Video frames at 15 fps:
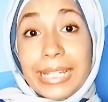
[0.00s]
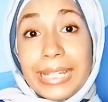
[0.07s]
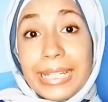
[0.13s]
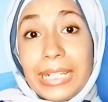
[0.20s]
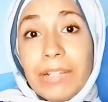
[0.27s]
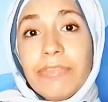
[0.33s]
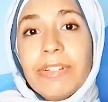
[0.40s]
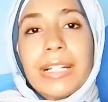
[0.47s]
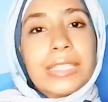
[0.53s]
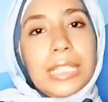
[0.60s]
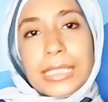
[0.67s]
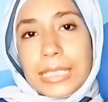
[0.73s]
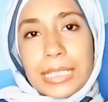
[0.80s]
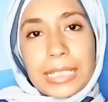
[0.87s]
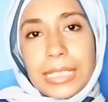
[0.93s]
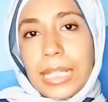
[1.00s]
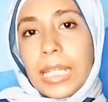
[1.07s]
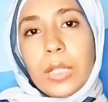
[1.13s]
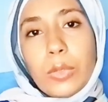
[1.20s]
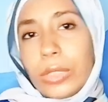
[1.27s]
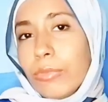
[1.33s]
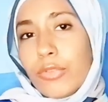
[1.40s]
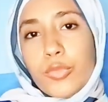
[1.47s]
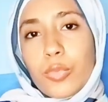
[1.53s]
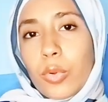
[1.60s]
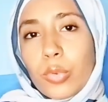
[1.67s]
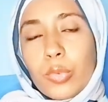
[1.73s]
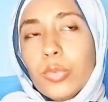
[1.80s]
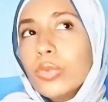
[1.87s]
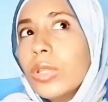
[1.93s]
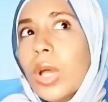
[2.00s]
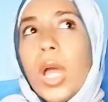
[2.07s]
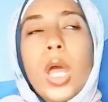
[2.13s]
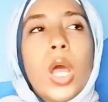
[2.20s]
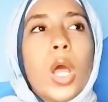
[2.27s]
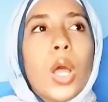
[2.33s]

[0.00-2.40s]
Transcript: حاجه فهتخترعيها لو هي مش موجوده